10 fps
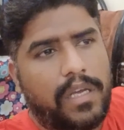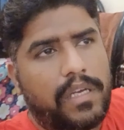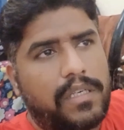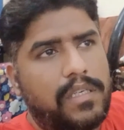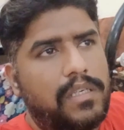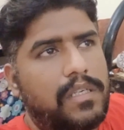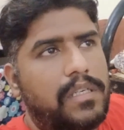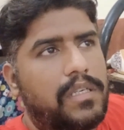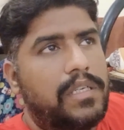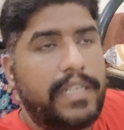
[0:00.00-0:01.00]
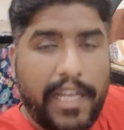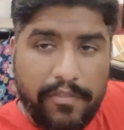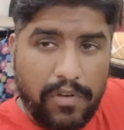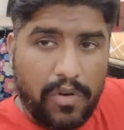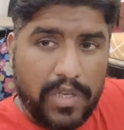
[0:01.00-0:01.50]
एक नए
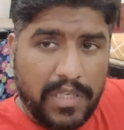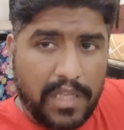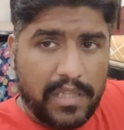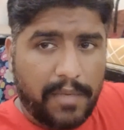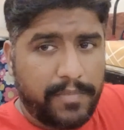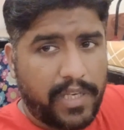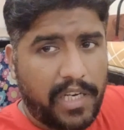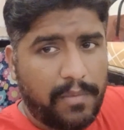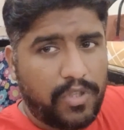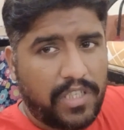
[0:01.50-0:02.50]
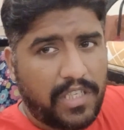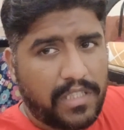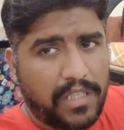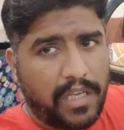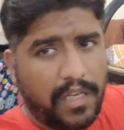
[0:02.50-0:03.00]
ब्लॉग के साथ तब तक के लिए मुझे
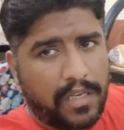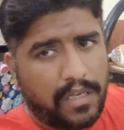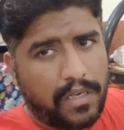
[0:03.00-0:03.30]
इजाज़त दें